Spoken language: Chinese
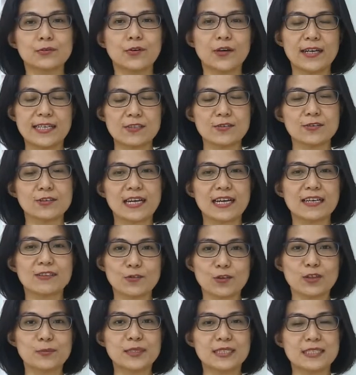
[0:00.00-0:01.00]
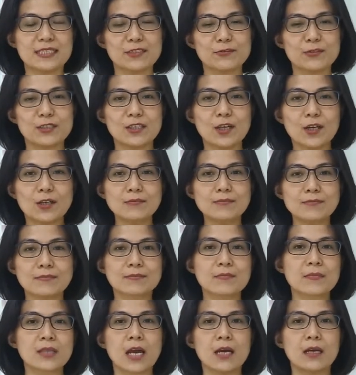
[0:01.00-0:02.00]
欢迎收看《光明新闻通》。
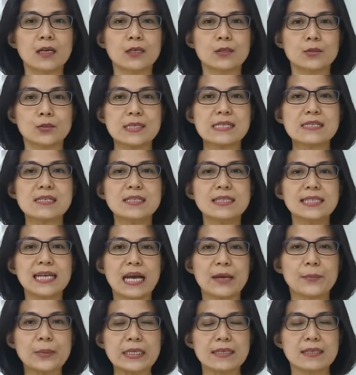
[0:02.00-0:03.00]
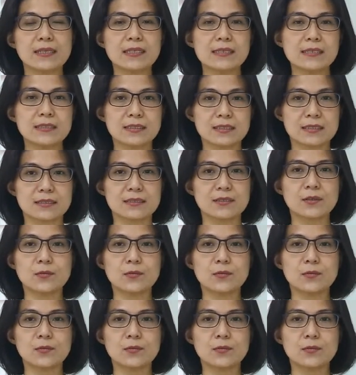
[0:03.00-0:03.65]
学生改编歌词